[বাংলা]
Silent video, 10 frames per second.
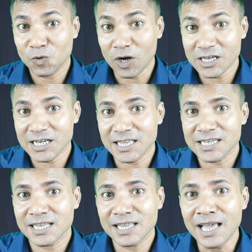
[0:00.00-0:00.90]
করার সাথে
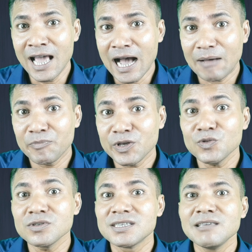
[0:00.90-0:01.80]
সাথে আপনি
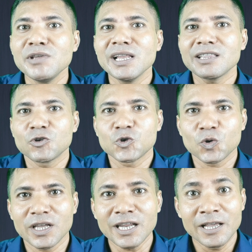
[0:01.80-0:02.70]
কিন্তু সিমিলার
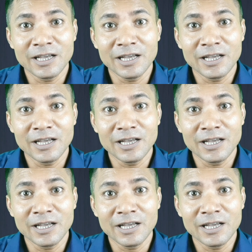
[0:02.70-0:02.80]
দর্শকের